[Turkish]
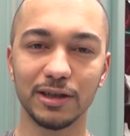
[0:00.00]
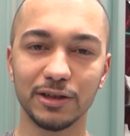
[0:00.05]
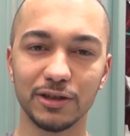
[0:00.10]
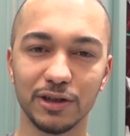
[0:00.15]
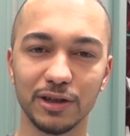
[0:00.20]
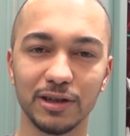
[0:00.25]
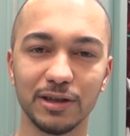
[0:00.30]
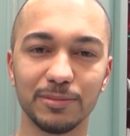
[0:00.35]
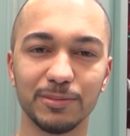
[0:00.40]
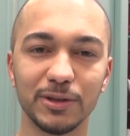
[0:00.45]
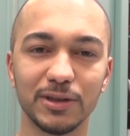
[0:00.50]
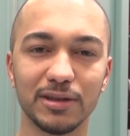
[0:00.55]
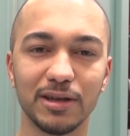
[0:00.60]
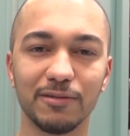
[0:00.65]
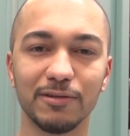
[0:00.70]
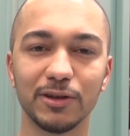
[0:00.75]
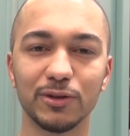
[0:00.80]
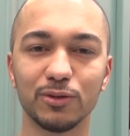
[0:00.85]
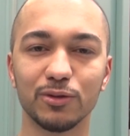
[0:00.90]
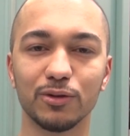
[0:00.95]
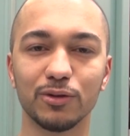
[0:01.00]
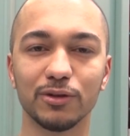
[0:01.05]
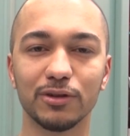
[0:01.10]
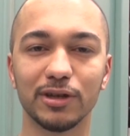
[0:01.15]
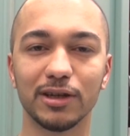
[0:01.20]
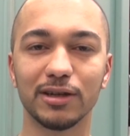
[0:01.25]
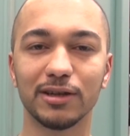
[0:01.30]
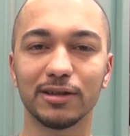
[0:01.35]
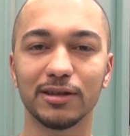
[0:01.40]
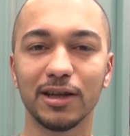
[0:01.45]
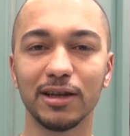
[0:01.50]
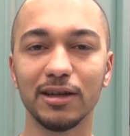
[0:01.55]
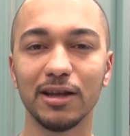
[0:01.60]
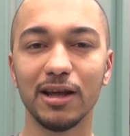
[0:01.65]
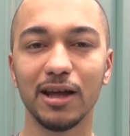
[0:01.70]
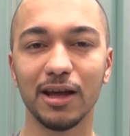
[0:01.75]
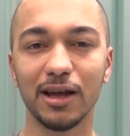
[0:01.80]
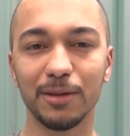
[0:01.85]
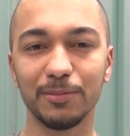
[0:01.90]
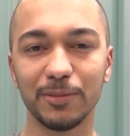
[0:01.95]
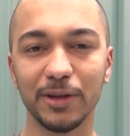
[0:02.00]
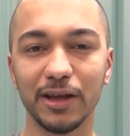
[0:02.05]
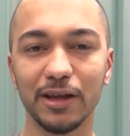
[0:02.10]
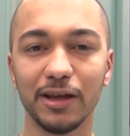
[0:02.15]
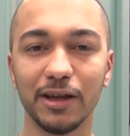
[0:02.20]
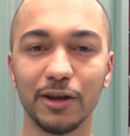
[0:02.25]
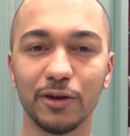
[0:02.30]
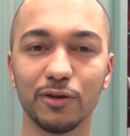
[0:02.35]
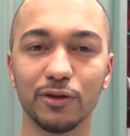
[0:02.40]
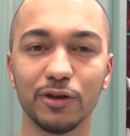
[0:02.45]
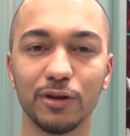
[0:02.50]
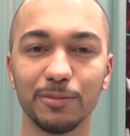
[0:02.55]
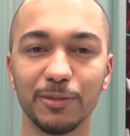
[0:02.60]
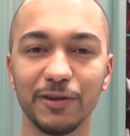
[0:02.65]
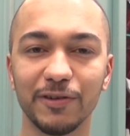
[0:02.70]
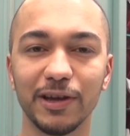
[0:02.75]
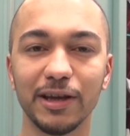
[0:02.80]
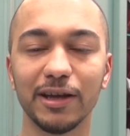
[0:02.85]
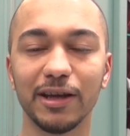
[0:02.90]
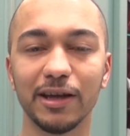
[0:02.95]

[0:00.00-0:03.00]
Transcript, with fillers: yaşadığımız savaş sorunlarından hem de ekonomi ve